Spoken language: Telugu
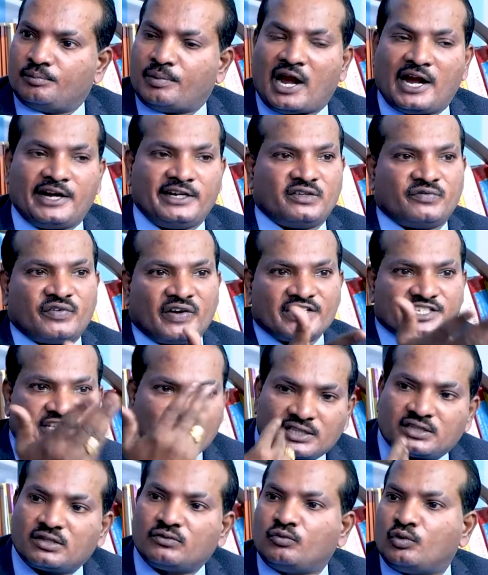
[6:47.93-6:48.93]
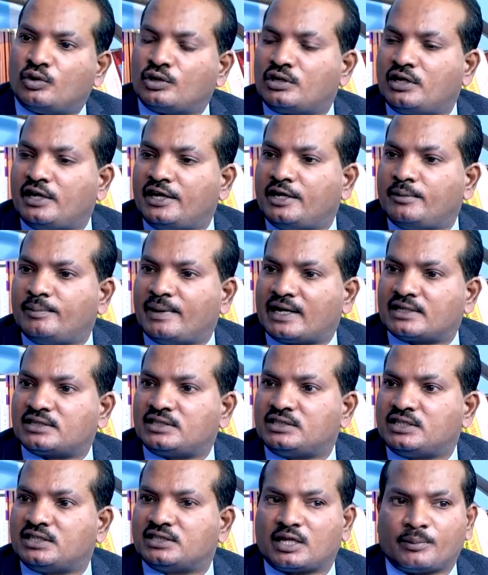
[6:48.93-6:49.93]
పాయింట్ ఫైవ్ శాతం ఓట్లు లేని
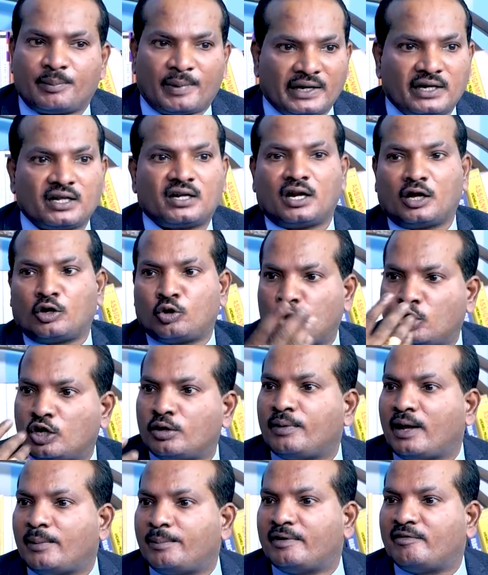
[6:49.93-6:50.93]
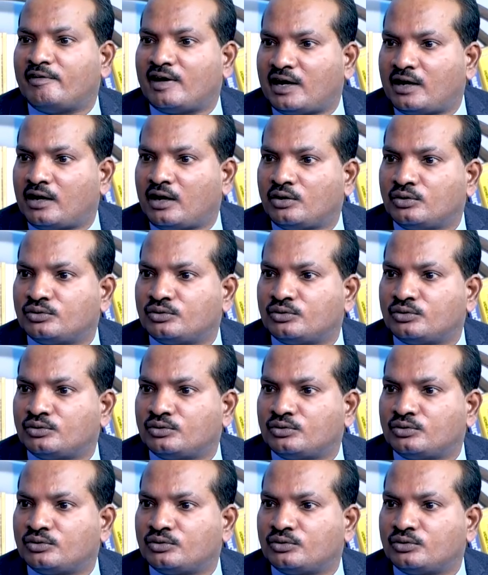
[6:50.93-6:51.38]
భారతీయ జనతా పార్టీకి నాకు రోడ్డు మ్యాప్ ఇవ్వాలని